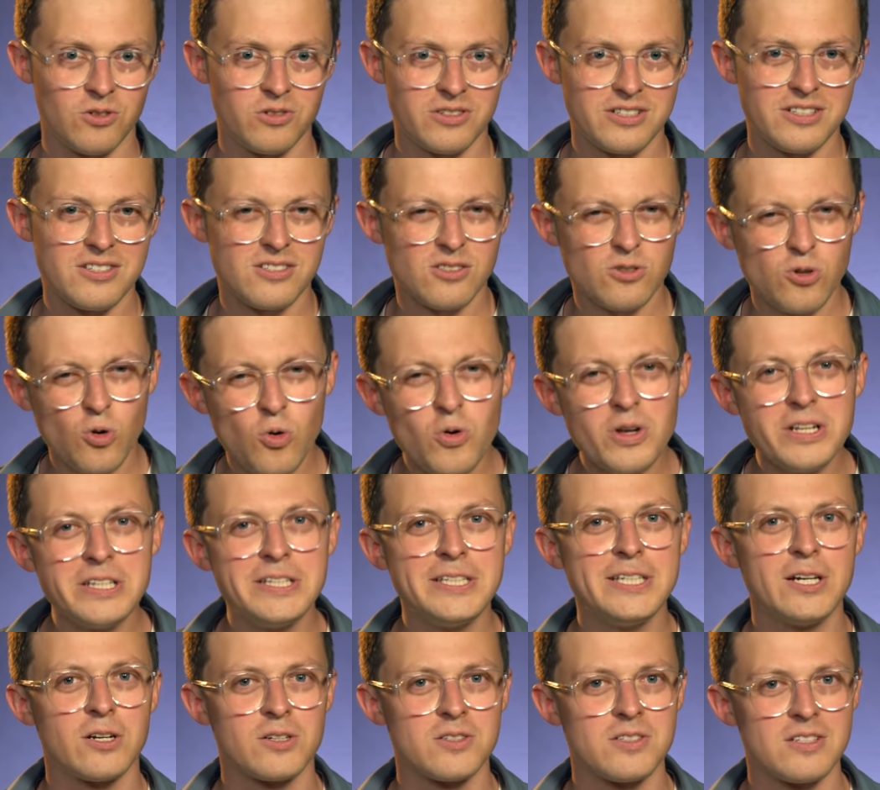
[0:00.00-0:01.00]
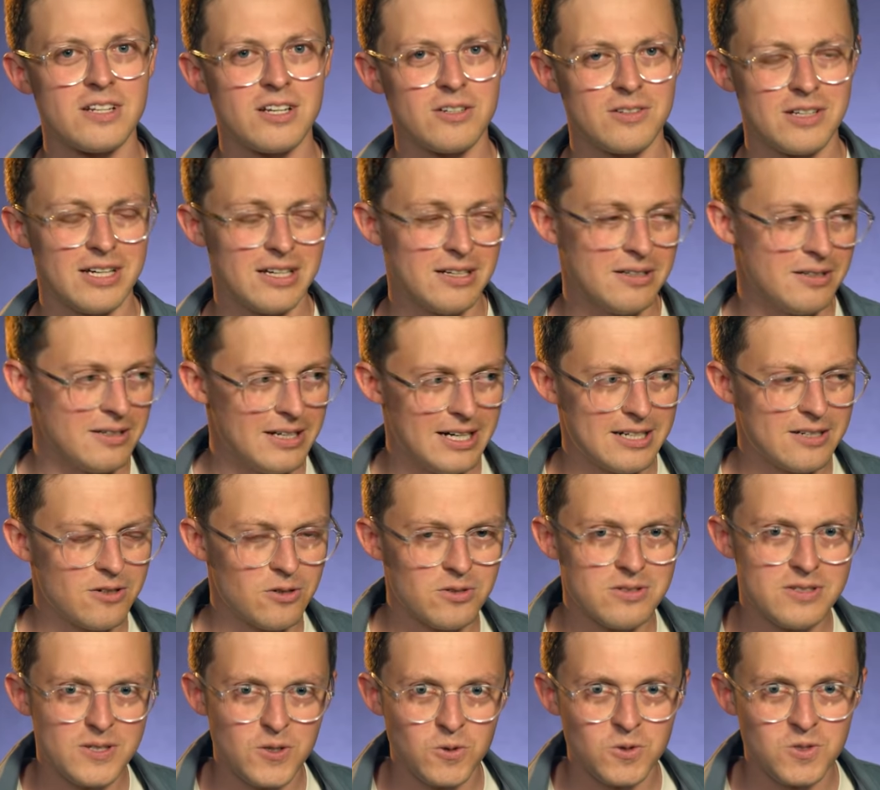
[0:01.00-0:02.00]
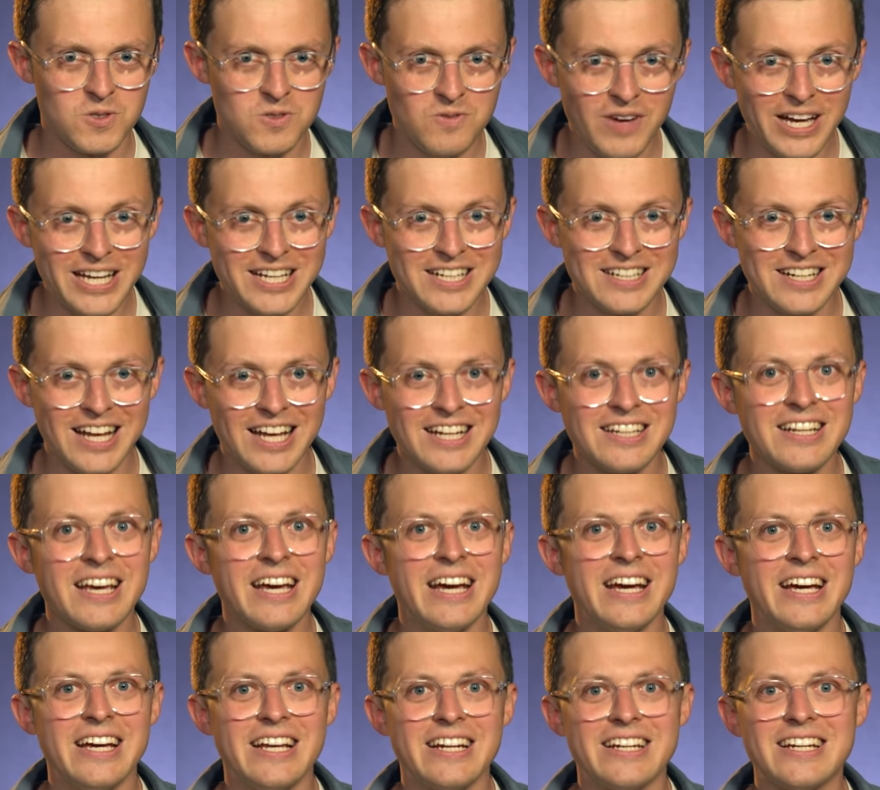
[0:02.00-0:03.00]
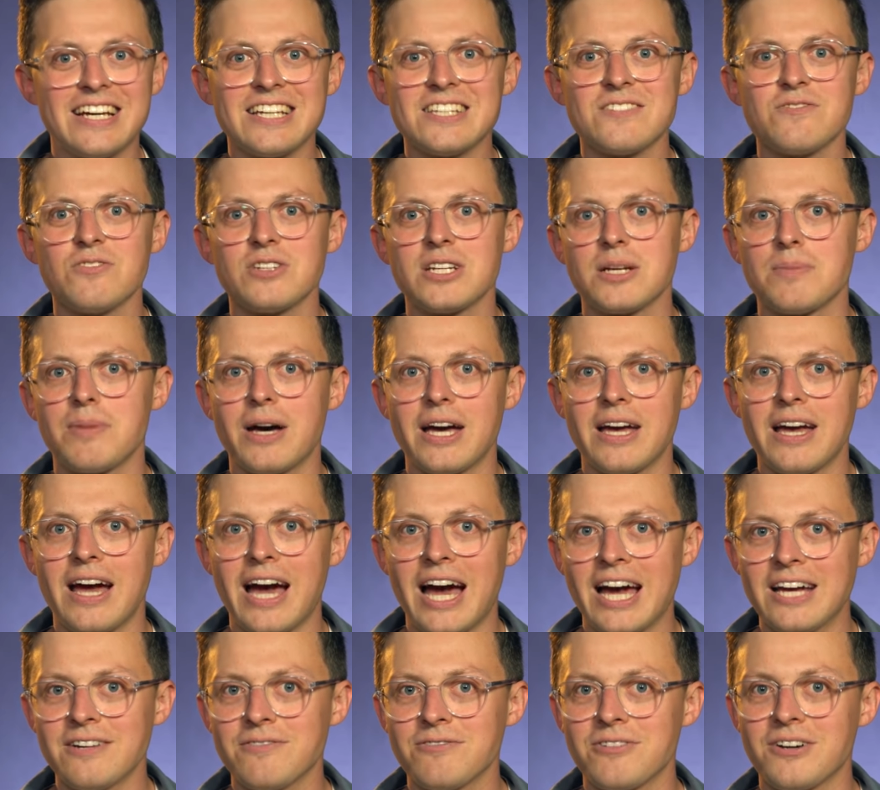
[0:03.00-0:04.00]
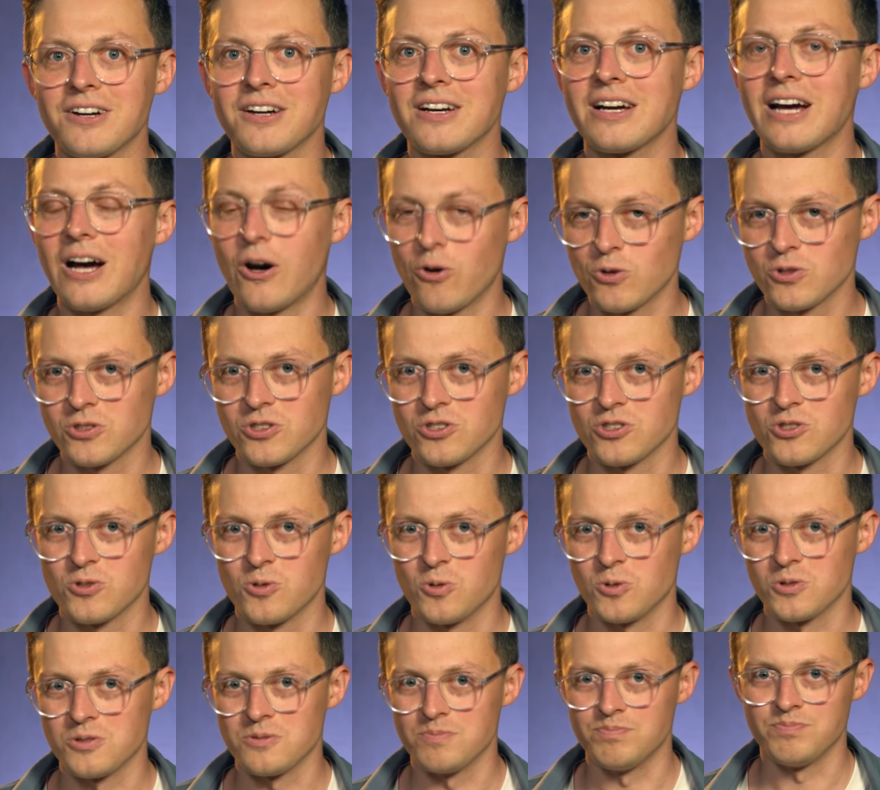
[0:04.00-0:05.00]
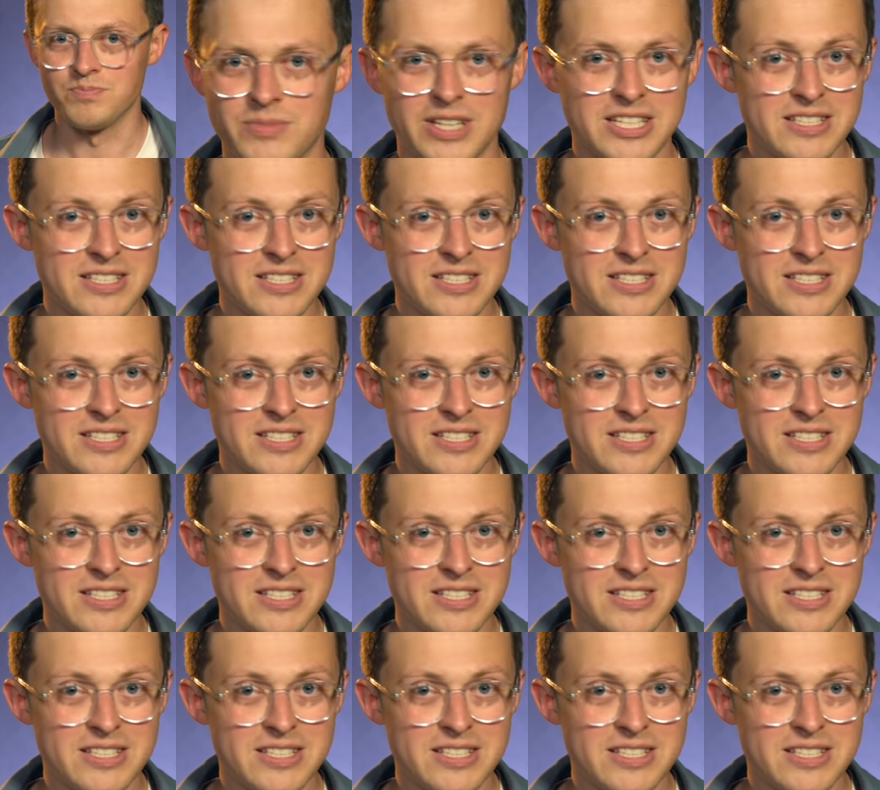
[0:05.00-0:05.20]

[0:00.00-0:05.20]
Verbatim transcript: Und dieses Kohlendioxid oder halt auch CO2 genannt, das wird dabei einfach ausgestoßen.